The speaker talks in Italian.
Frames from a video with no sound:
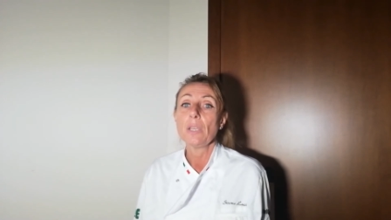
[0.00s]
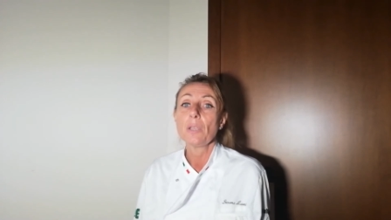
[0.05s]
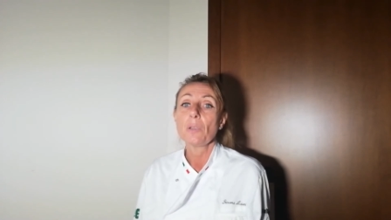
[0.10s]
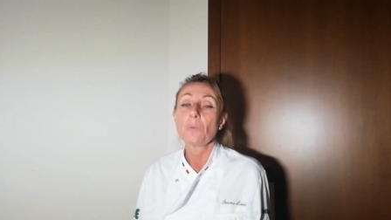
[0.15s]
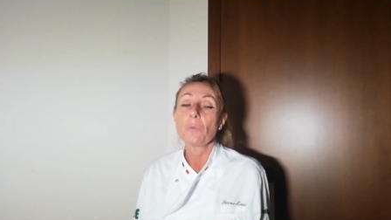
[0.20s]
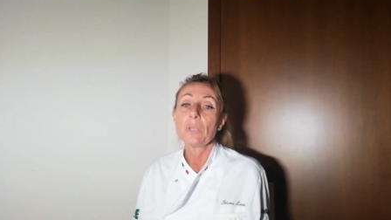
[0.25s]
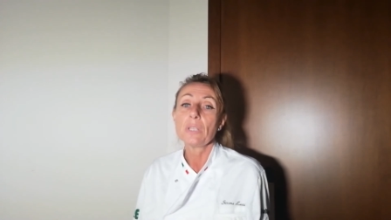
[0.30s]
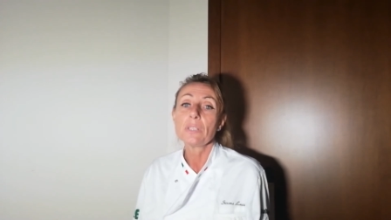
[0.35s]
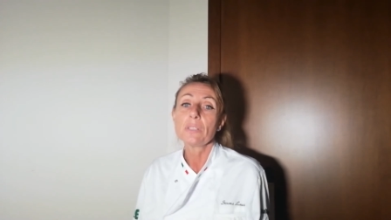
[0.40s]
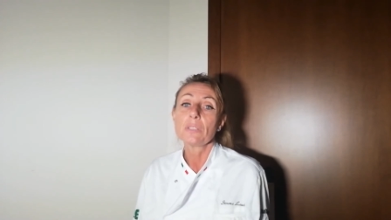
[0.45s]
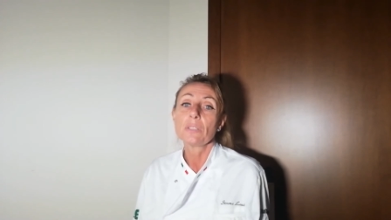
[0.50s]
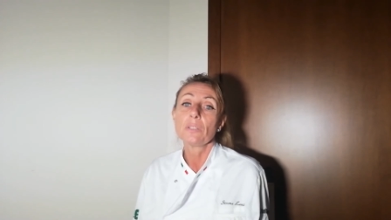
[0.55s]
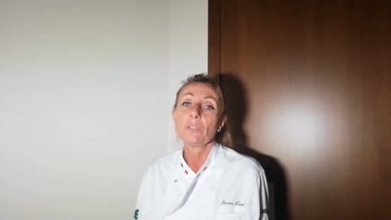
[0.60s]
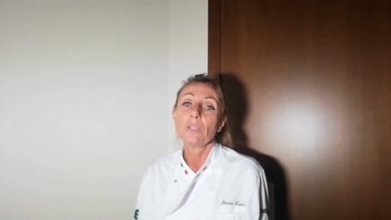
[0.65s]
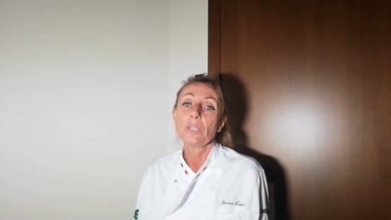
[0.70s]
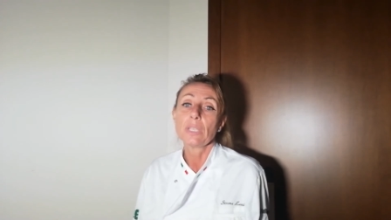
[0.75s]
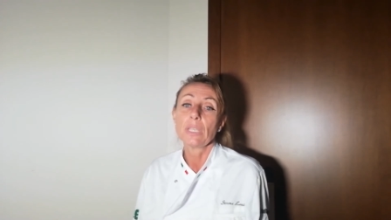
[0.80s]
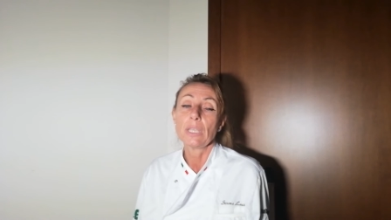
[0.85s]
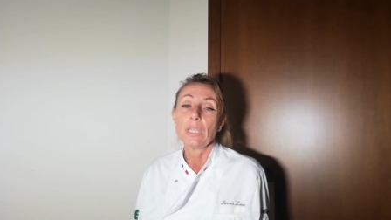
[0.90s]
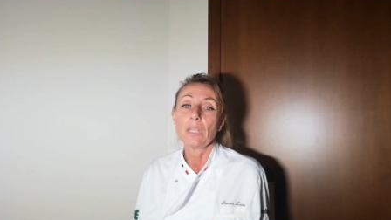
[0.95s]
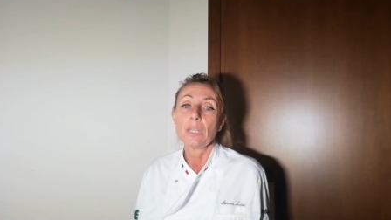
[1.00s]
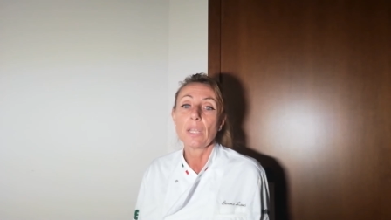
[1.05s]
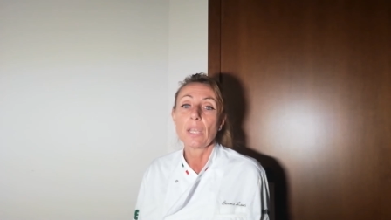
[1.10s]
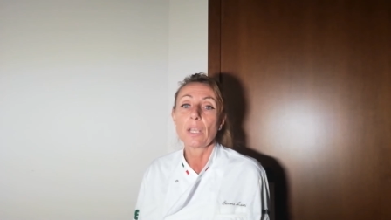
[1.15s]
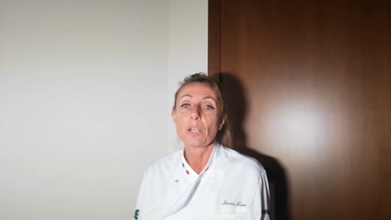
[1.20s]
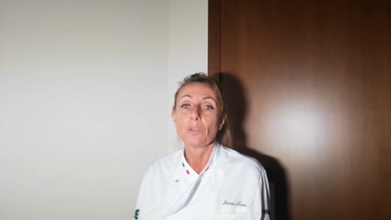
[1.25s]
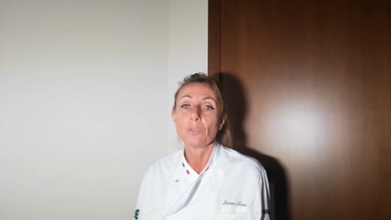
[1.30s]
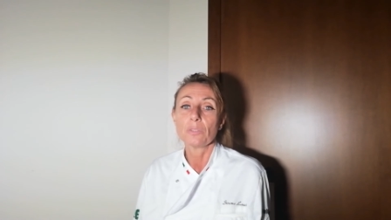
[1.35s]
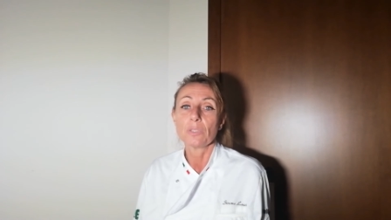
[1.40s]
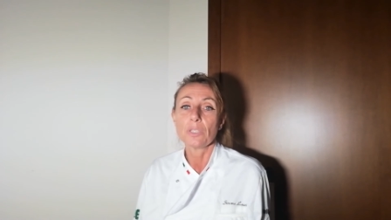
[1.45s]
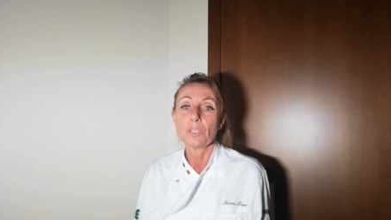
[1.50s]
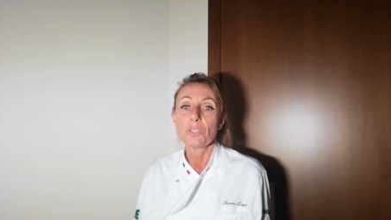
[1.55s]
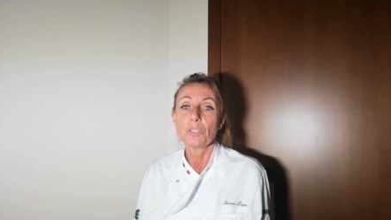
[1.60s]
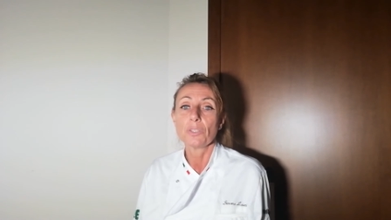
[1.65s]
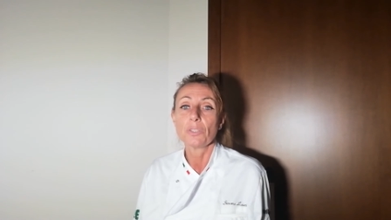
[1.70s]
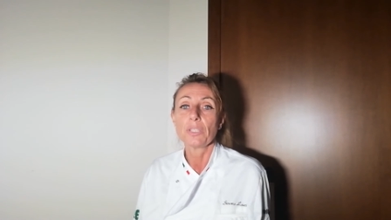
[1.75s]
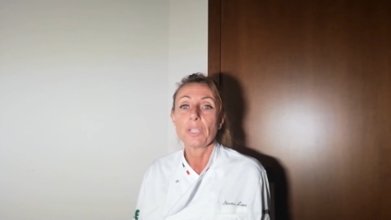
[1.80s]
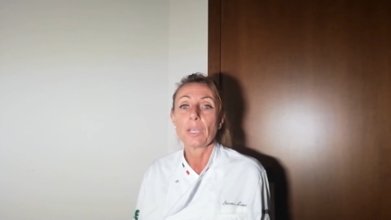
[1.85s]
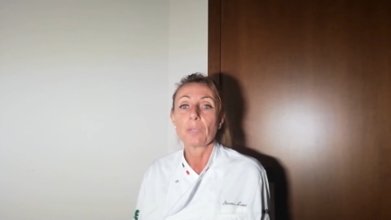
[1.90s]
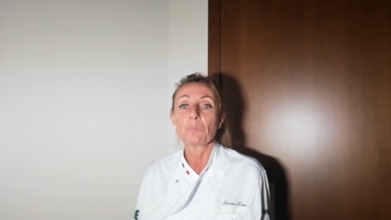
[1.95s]
Questo in
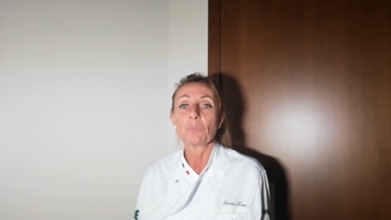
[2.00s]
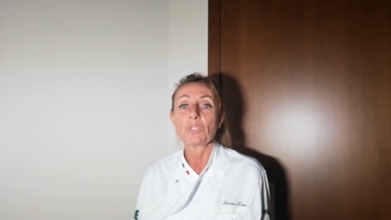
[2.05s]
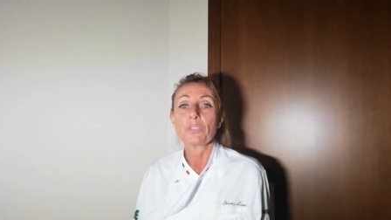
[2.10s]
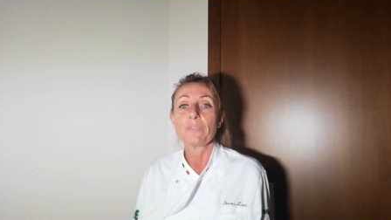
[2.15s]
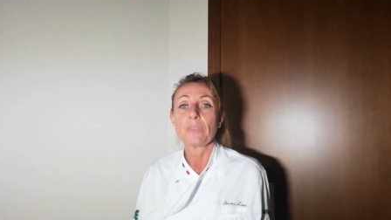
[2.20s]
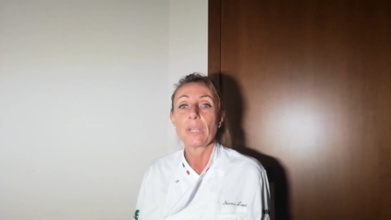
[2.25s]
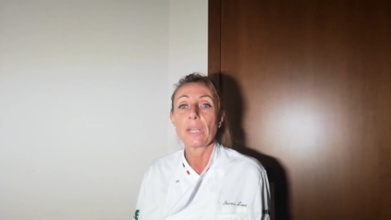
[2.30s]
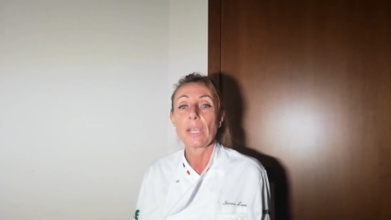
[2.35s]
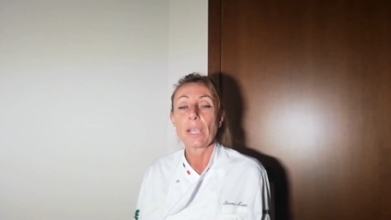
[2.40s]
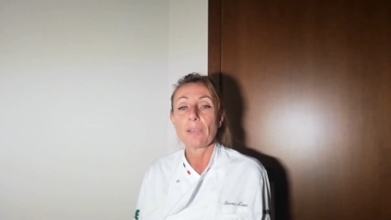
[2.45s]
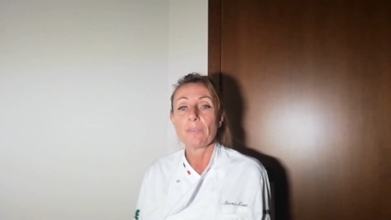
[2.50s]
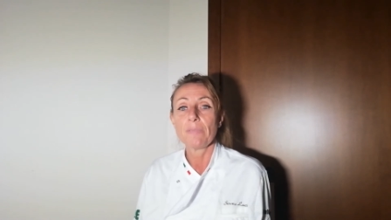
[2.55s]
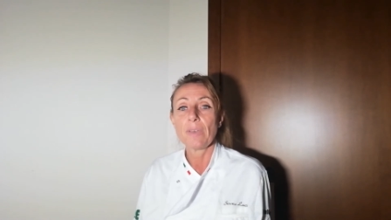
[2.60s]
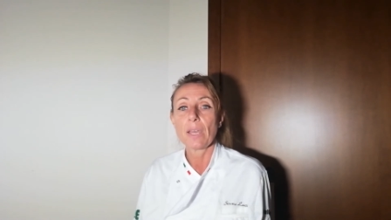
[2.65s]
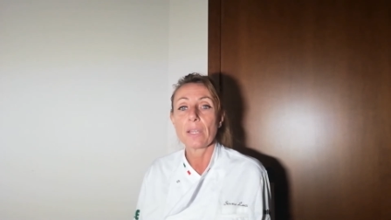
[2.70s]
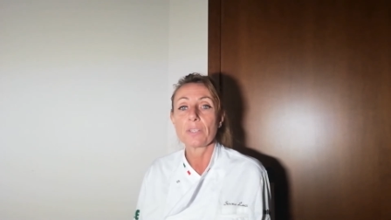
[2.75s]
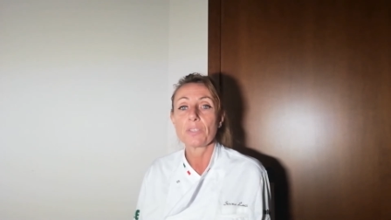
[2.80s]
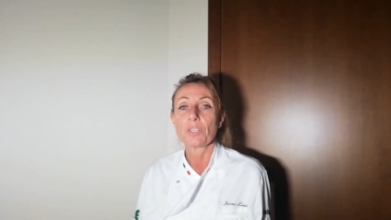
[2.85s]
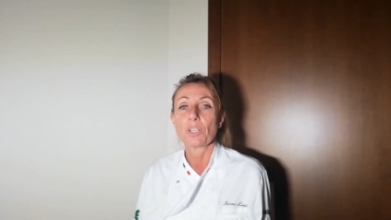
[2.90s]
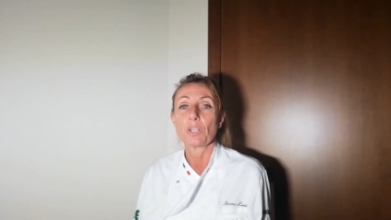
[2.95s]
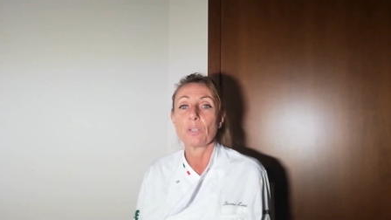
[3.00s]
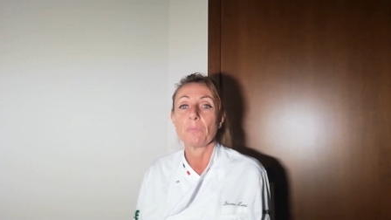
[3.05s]
condizioni atmosferiche avverse,